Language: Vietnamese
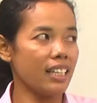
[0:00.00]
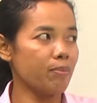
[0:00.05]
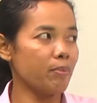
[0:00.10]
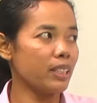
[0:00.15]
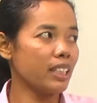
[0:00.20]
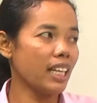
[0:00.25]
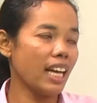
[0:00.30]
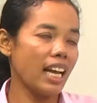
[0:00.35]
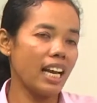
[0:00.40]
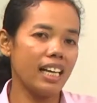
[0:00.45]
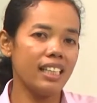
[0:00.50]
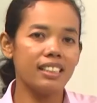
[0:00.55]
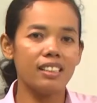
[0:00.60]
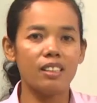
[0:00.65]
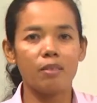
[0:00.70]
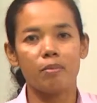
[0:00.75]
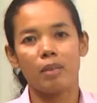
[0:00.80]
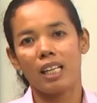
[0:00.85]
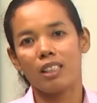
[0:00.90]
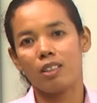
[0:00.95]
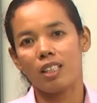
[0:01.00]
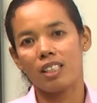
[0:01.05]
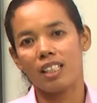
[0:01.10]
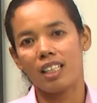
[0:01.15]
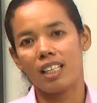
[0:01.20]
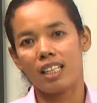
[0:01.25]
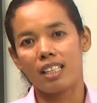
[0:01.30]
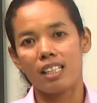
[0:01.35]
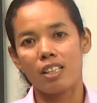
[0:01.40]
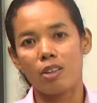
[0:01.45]
bàn tay lấy dừng mà toàn
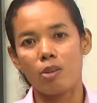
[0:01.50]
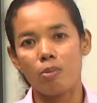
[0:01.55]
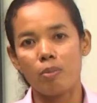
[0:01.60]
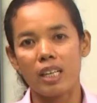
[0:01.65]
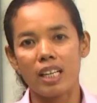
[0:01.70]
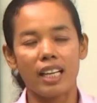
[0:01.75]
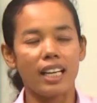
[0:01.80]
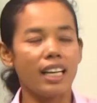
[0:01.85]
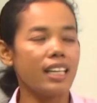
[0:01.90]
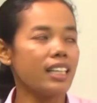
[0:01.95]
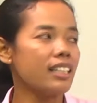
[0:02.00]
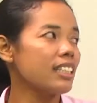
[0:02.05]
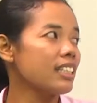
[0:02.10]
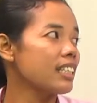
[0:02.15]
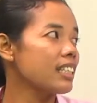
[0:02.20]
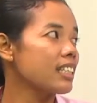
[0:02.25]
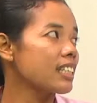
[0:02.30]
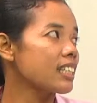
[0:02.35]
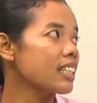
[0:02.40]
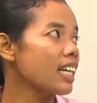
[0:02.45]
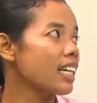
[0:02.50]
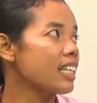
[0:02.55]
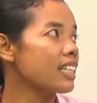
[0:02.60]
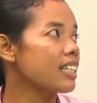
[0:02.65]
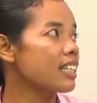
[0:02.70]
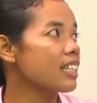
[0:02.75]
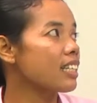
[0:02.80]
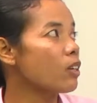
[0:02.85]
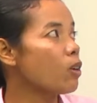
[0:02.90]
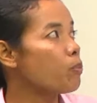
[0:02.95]
kết rừng lục nứt cái hết dừng kết
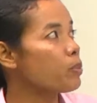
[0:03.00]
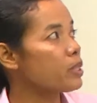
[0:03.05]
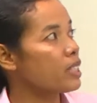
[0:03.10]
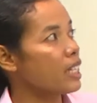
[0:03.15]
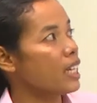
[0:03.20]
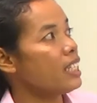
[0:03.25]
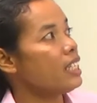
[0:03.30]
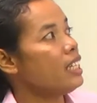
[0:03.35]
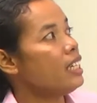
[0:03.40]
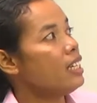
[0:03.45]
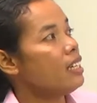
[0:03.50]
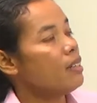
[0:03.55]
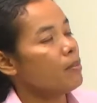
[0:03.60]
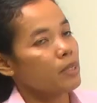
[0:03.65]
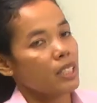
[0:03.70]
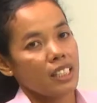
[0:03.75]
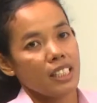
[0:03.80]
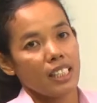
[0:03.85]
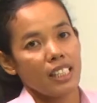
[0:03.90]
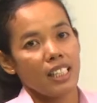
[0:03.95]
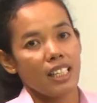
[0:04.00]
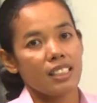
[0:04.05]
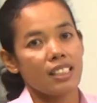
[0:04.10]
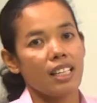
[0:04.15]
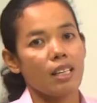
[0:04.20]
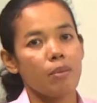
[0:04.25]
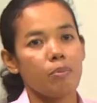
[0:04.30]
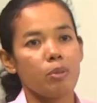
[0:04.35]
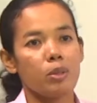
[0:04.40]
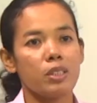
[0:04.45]
rừng lục chén trên nhà
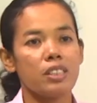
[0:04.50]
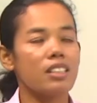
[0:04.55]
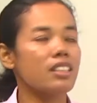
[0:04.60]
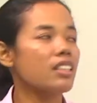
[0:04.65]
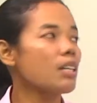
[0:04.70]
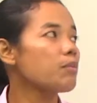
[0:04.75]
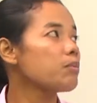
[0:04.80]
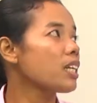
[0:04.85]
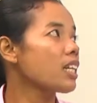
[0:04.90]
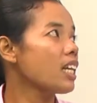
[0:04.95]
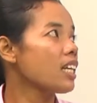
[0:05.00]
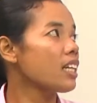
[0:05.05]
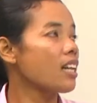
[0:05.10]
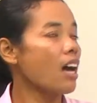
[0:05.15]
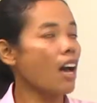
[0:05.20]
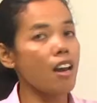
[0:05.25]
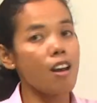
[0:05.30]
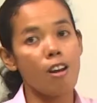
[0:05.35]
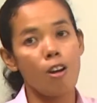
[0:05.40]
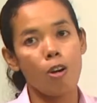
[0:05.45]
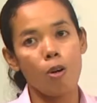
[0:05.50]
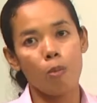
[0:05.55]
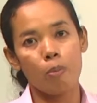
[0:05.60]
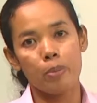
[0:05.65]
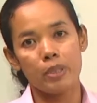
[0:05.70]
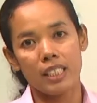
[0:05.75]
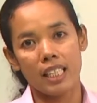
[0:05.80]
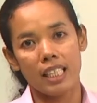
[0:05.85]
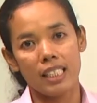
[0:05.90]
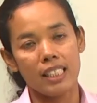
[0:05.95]
sân rồi dừng tập riêng đó lục
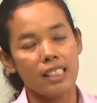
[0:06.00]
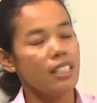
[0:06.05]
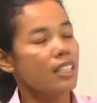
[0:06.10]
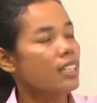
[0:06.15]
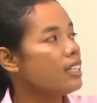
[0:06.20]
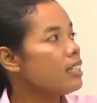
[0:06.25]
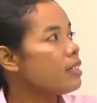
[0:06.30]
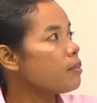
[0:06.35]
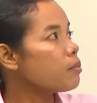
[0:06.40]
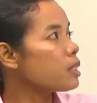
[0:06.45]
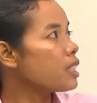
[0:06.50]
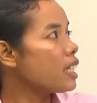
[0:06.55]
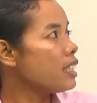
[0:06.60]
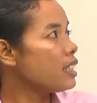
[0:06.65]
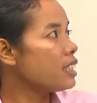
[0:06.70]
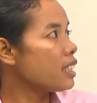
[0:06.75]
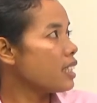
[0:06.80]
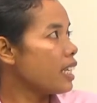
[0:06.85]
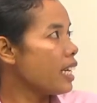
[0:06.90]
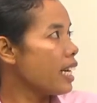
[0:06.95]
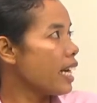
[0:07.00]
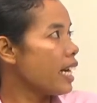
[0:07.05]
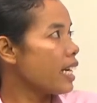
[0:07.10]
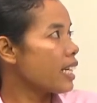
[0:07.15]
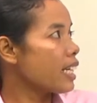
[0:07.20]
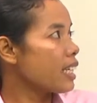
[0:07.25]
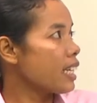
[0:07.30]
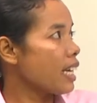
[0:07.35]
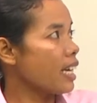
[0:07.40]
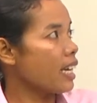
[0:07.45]
chén trên nhà
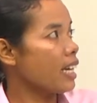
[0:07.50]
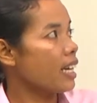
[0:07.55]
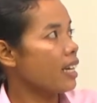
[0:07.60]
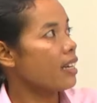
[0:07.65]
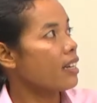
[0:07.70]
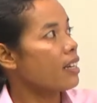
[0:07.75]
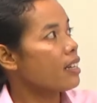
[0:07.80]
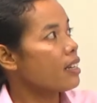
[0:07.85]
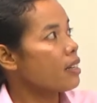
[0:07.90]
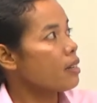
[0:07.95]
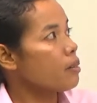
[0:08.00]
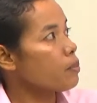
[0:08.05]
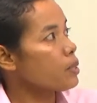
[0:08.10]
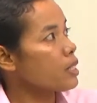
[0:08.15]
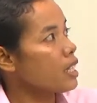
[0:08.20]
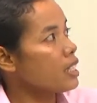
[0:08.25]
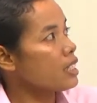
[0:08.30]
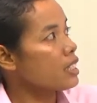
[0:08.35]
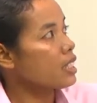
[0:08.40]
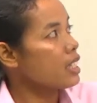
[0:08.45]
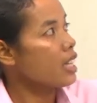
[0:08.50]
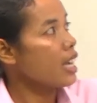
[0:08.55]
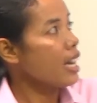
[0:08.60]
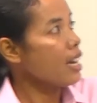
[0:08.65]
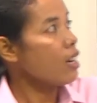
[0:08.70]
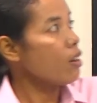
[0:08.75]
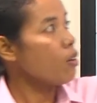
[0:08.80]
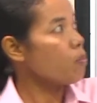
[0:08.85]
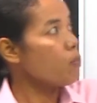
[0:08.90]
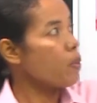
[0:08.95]
cái nào trên nhà
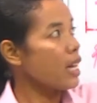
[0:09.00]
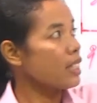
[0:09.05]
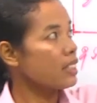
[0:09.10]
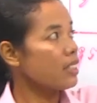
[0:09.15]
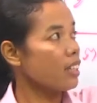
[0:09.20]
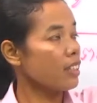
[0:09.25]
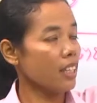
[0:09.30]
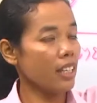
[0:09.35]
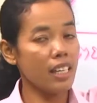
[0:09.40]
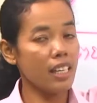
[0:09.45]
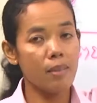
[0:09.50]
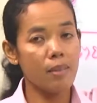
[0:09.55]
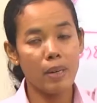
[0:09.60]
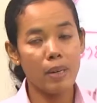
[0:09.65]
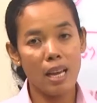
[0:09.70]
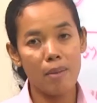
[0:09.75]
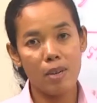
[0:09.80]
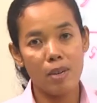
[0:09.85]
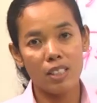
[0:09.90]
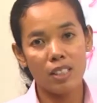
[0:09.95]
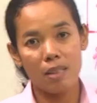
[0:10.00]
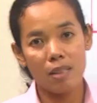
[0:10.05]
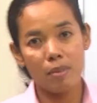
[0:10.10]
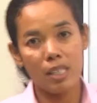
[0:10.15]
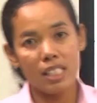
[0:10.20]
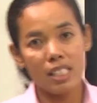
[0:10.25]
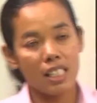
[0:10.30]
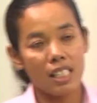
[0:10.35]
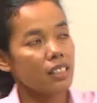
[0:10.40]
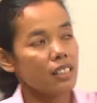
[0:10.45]
lục bạ sản thị trai mò thầm
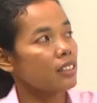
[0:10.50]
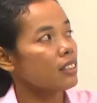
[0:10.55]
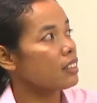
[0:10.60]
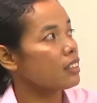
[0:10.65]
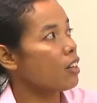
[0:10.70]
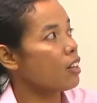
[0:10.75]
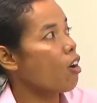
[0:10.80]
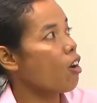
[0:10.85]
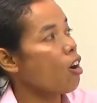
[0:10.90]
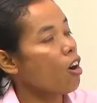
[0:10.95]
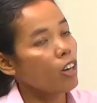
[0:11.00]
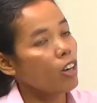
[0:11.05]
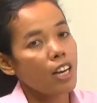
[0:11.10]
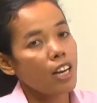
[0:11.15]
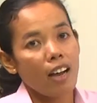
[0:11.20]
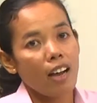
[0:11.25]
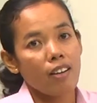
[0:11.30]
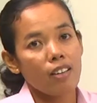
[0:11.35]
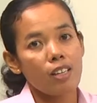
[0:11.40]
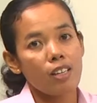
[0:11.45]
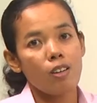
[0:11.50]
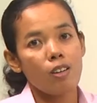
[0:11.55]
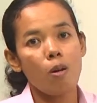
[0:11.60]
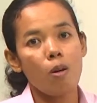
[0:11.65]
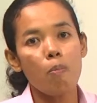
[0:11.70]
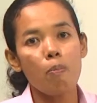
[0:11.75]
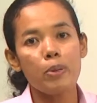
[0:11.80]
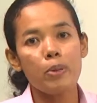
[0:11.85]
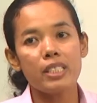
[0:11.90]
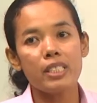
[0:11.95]
ấy chẳng to đòi
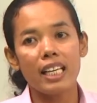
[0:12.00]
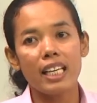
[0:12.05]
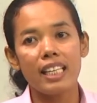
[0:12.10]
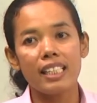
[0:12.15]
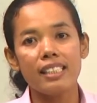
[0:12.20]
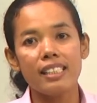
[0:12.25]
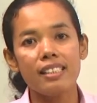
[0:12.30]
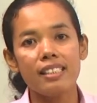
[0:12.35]
lục chén